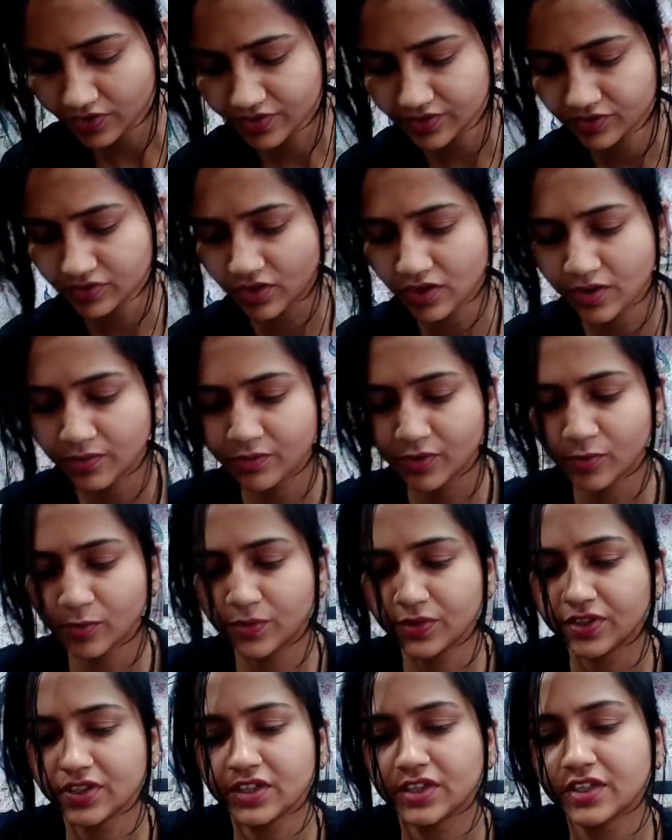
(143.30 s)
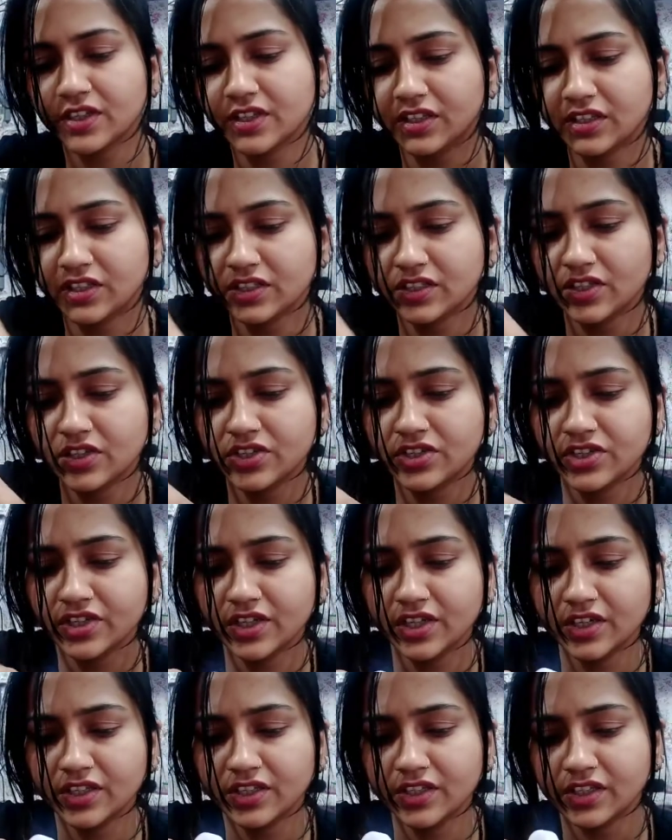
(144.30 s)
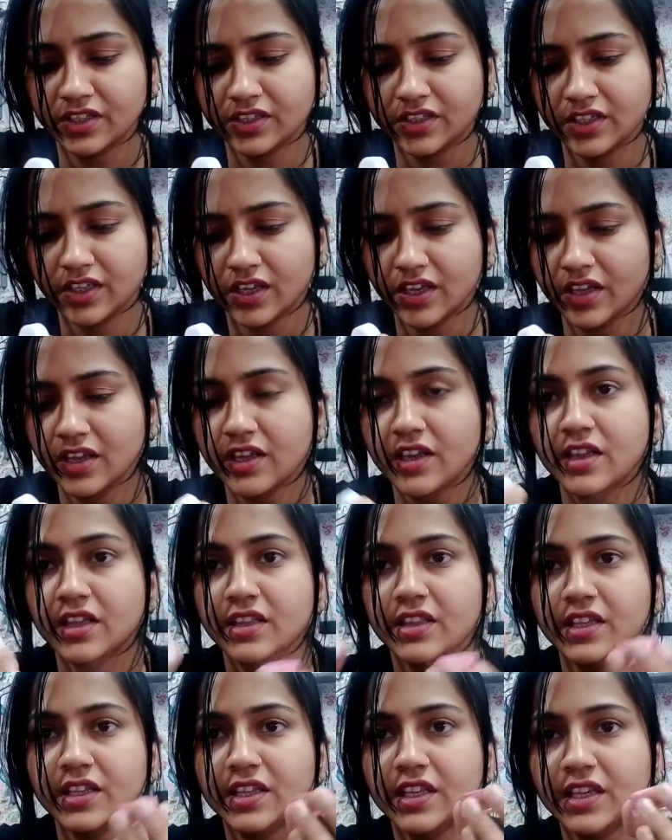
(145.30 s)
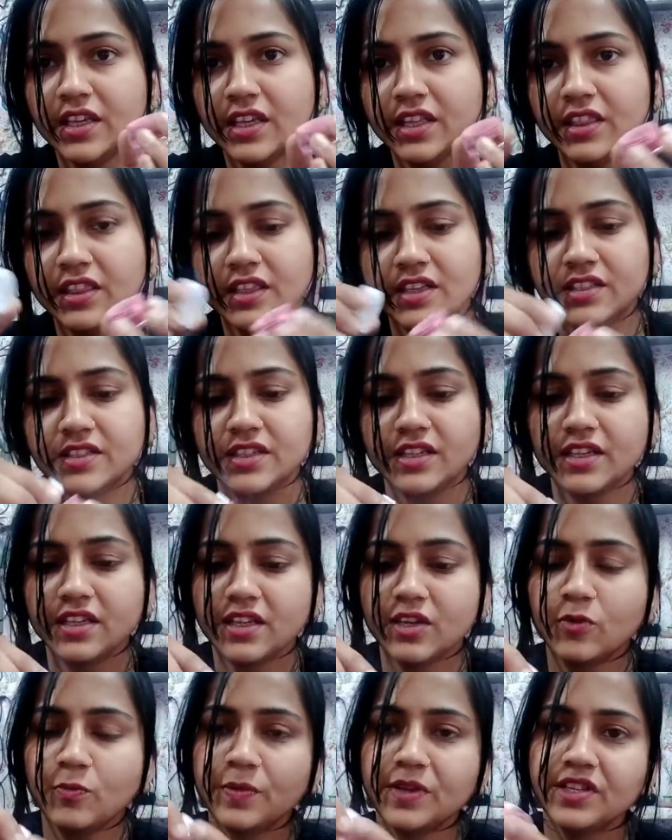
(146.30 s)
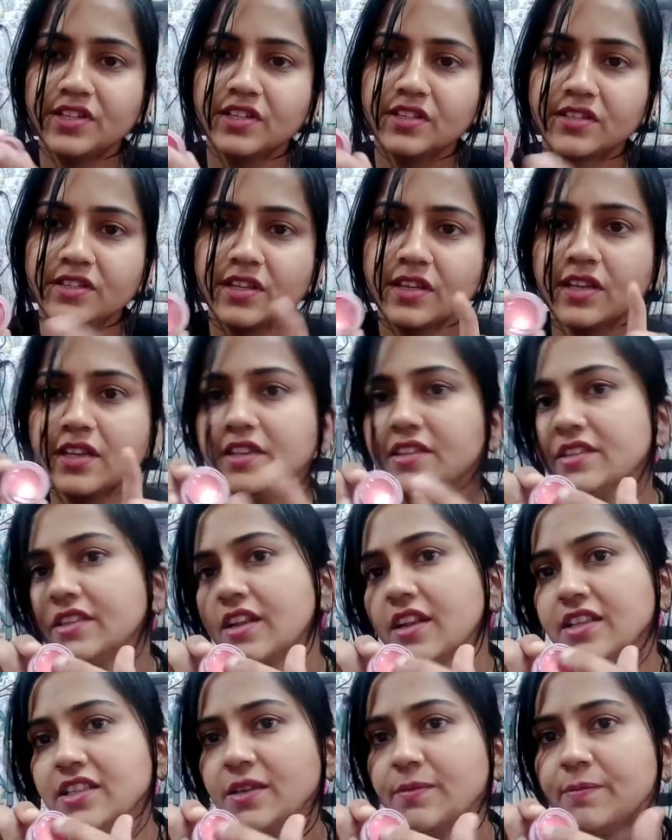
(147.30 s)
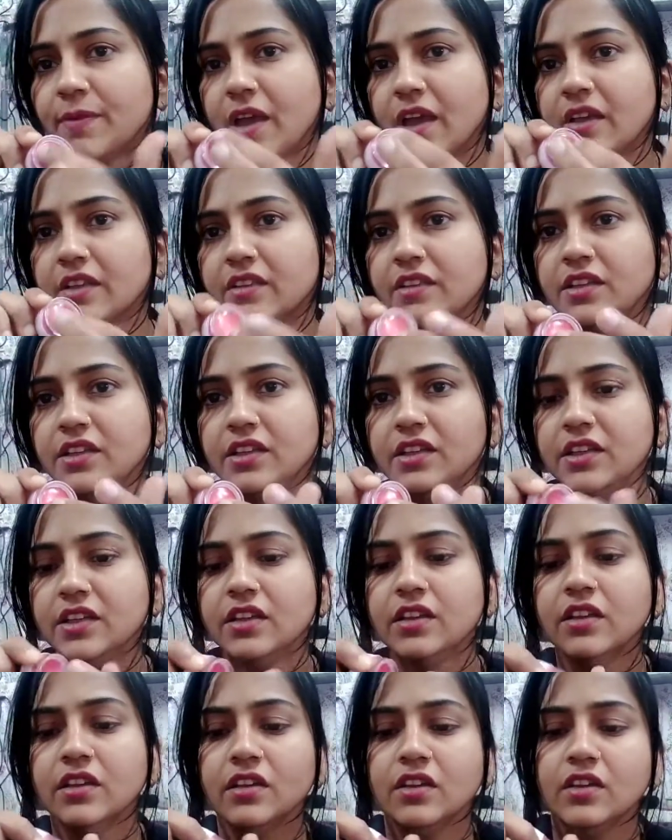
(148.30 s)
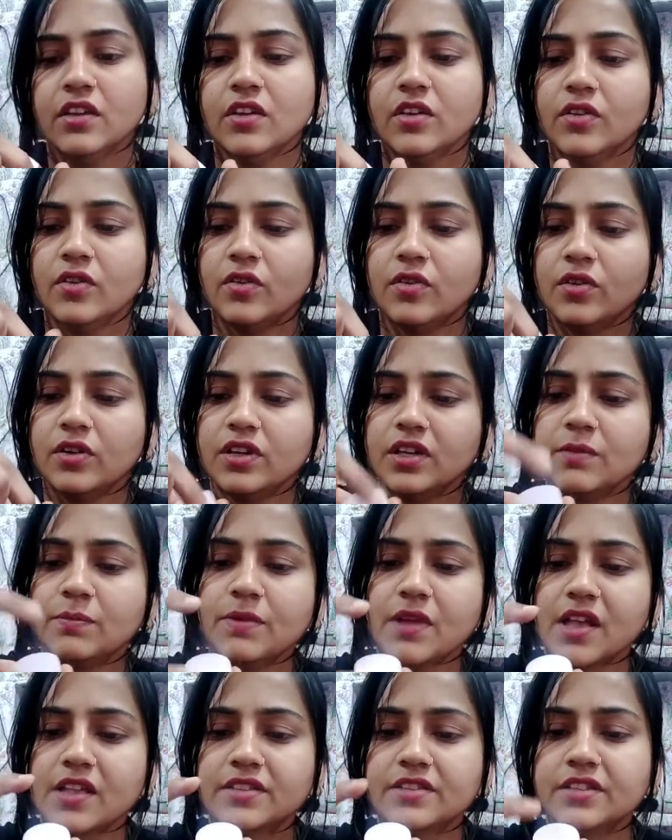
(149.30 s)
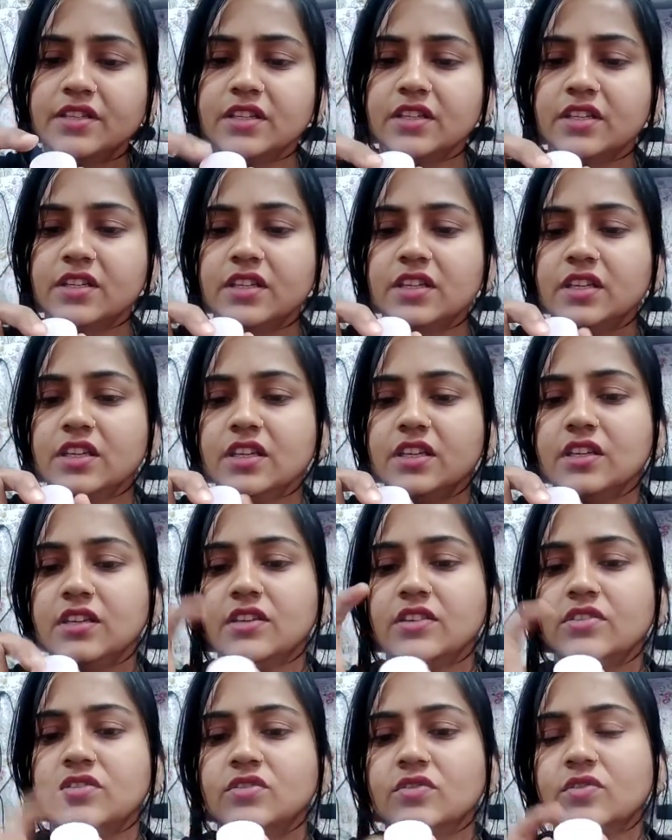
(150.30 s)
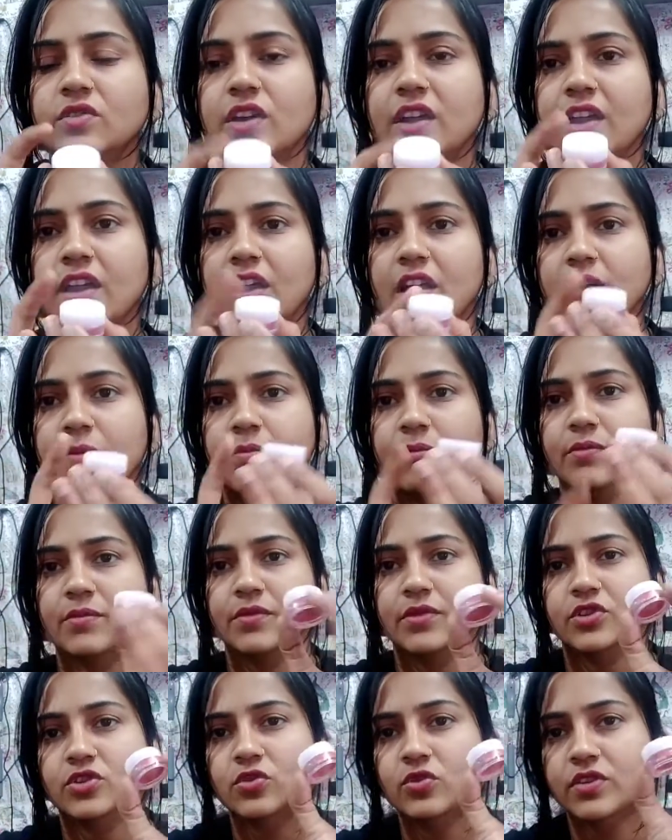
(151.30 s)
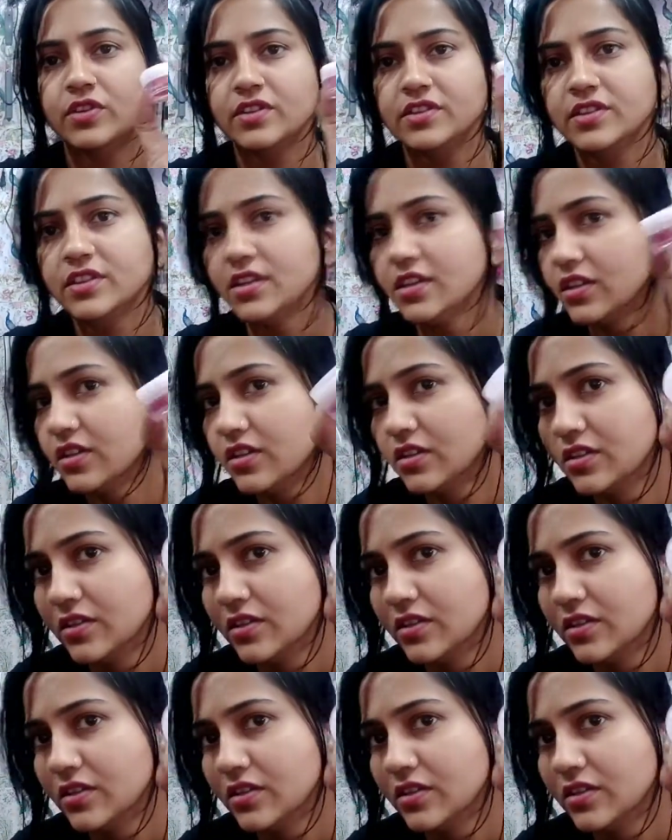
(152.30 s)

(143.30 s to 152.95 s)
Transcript: इसको हम ओपन करके देखते हैं उसकी शेड देखते हैं देखिए अंदर से पीछे से इस तरह से पैक थी ये और ये प्लास्टिक की जो है छोटी सी